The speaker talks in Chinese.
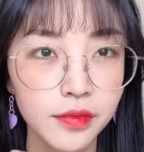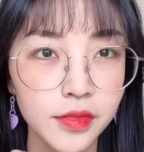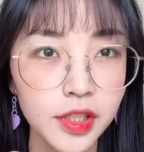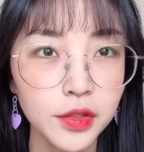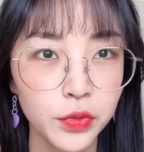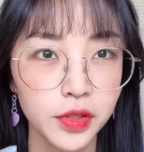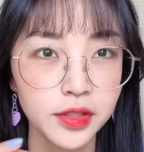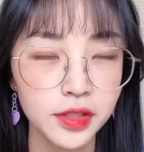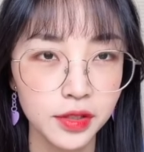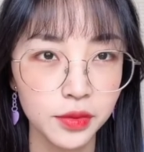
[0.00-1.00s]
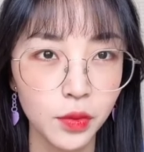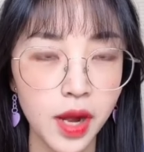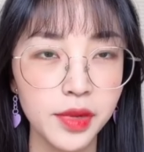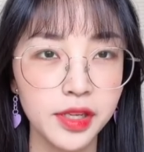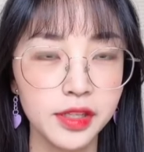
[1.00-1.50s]
一直觉得这个画
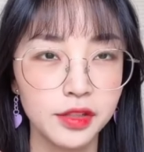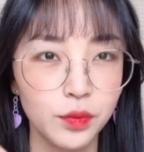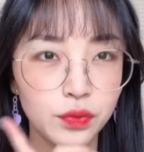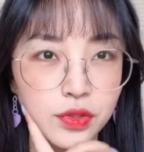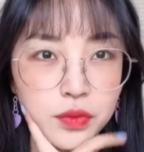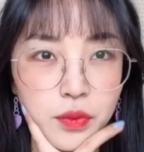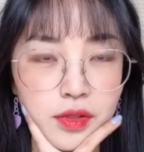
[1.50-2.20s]
面里的人不是我，